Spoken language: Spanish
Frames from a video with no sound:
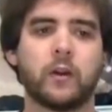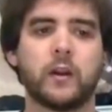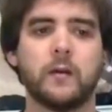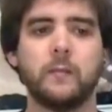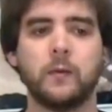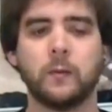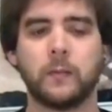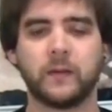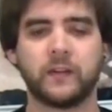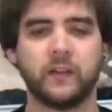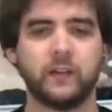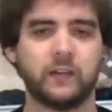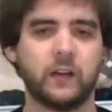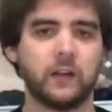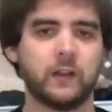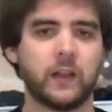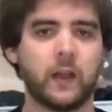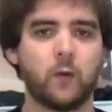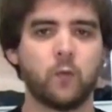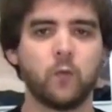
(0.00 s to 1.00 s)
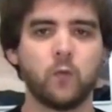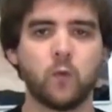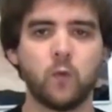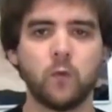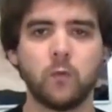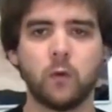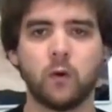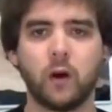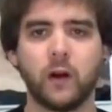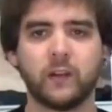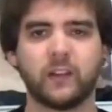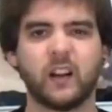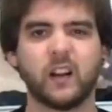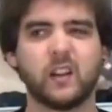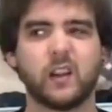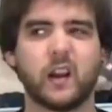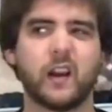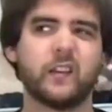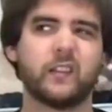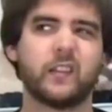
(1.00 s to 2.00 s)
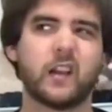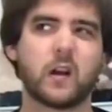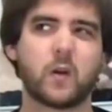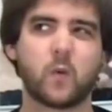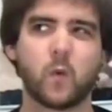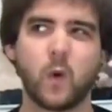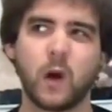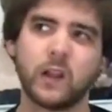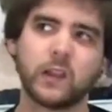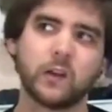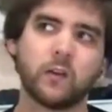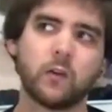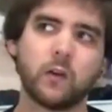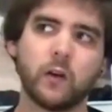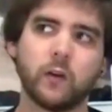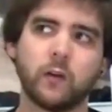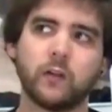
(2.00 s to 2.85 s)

por ejemplo, pasa de saltar un cubo a saltar hasta cuatro,